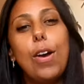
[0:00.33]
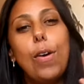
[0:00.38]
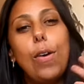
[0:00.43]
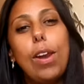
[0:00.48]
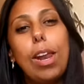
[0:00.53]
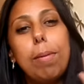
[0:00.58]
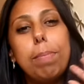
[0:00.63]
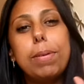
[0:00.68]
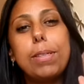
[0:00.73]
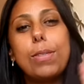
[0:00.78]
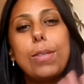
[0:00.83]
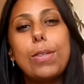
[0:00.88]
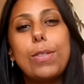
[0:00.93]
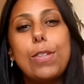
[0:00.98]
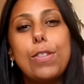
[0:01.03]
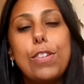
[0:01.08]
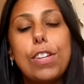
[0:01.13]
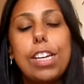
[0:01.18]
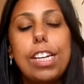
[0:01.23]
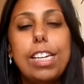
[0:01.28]
Olá pessoal,
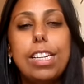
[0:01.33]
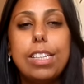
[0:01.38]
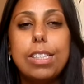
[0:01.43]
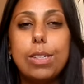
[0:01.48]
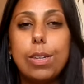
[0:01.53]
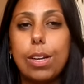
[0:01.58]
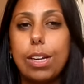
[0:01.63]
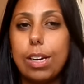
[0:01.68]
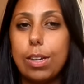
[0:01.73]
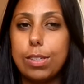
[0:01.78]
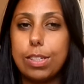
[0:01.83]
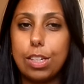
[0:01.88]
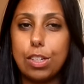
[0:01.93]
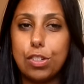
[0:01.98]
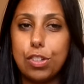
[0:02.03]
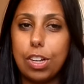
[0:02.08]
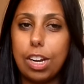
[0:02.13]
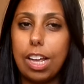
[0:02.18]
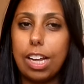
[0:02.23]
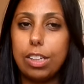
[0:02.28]
sou Jaqueline, seu canal
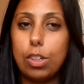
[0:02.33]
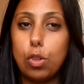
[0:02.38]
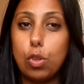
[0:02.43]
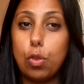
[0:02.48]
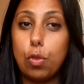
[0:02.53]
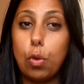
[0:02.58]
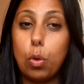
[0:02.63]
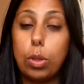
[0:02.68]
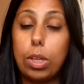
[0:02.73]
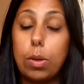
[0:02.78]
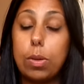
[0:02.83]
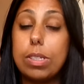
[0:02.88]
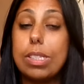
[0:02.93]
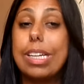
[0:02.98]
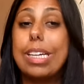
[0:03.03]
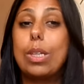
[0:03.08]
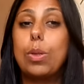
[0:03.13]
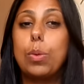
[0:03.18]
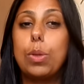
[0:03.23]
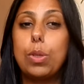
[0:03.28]
Estancelada e hoje eu voltei com as
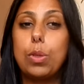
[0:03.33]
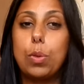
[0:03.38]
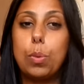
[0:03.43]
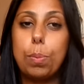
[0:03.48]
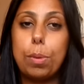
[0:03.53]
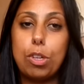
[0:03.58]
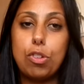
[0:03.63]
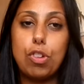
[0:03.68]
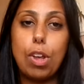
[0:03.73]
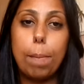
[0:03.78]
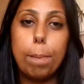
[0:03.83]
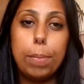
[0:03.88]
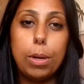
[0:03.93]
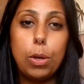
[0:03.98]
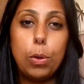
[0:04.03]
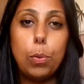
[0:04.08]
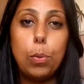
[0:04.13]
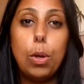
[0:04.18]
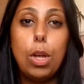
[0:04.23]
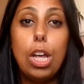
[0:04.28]
leituras do mês de
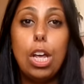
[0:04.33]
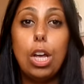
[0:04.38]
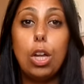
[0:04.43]
abril.